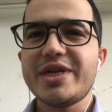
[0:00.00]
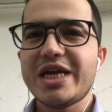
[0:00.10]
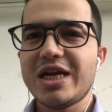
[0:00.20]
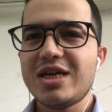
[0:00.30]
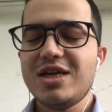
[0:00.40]
นไร
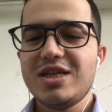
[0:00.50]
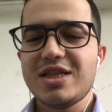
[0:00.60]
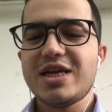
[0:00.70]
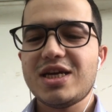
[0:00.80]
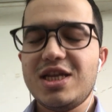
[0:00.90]
แต่
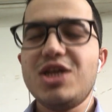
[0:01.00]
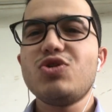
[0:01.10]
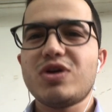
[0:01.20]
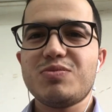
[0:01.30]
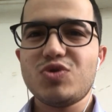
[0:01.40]
อันนี้ค
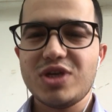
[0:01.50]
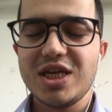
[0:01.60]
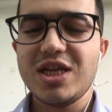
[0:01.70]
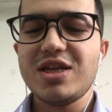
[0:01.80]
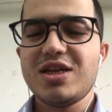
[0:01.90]
วามคิด
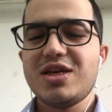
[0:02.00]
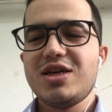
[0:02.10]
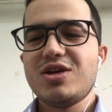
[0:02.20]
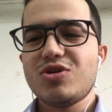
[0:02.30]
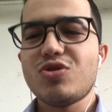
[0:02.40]

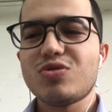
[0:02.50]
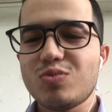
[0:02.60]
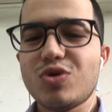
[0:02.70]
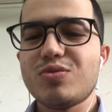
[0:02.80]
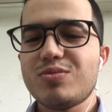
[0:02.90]
ของผ
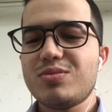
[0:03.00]
ม